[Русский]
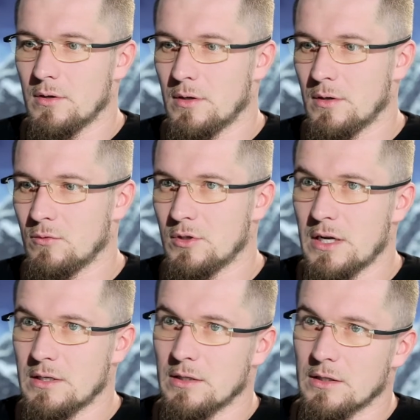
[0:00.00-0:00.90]
э,
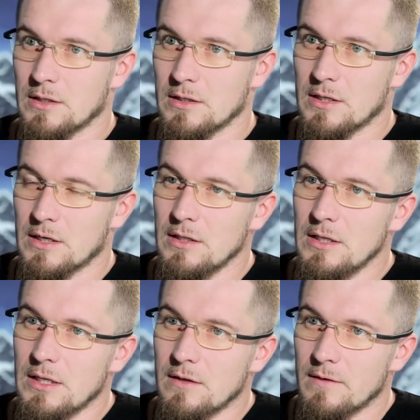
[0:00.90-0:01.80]
участник этой страны
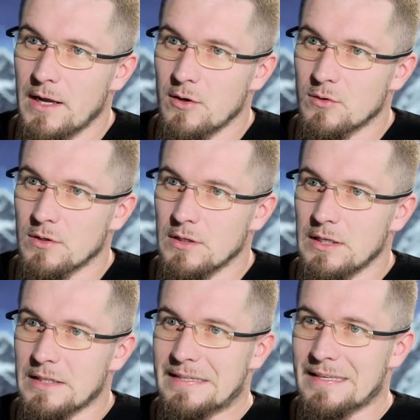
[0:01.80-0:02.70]
не являются ни
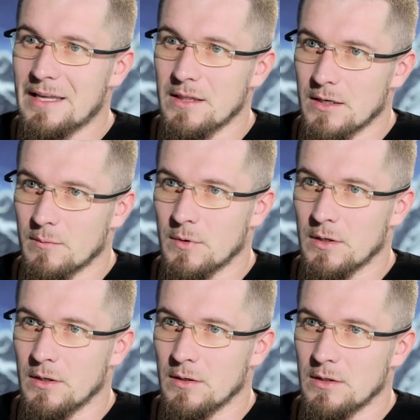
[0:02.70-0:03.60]
инициатором,
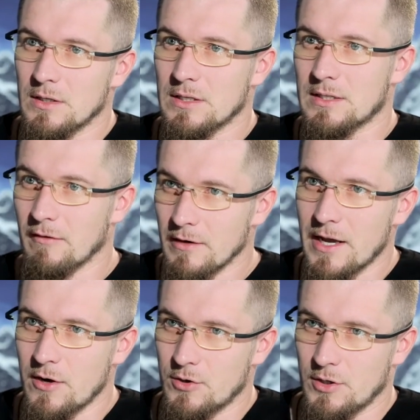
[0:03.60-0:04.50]
ни
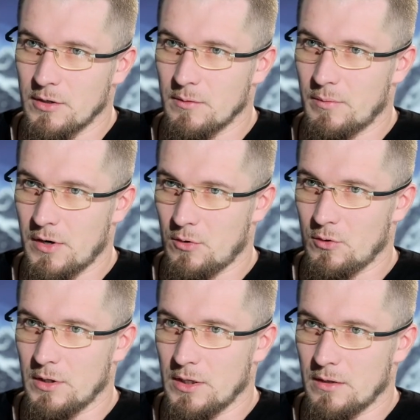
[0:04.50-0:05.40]
составляющей
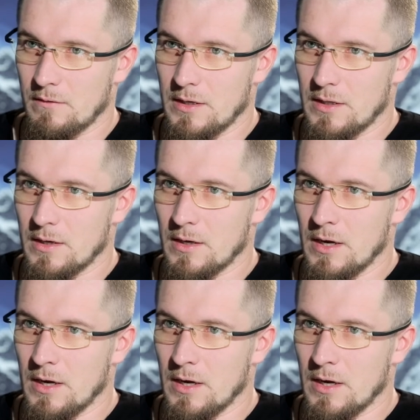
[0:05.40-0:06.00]
природы этой войны.